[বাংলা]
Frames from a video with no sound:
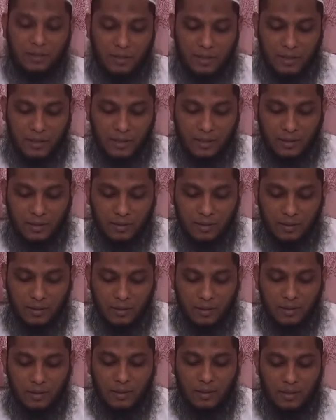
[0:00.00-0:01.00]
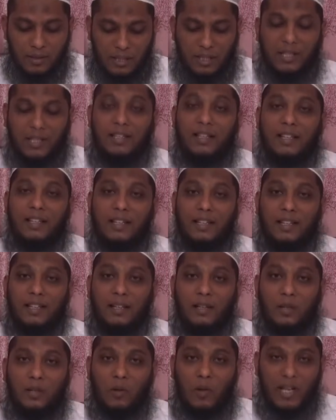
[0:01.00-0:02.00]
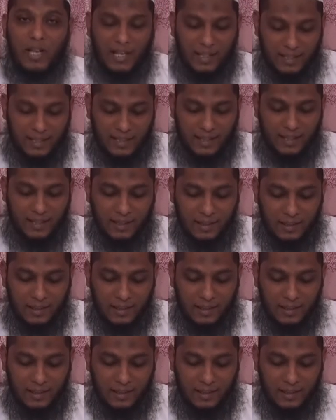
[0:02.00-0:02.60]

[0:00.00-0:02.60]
করেছেন সেখান থেকে কয়েকটি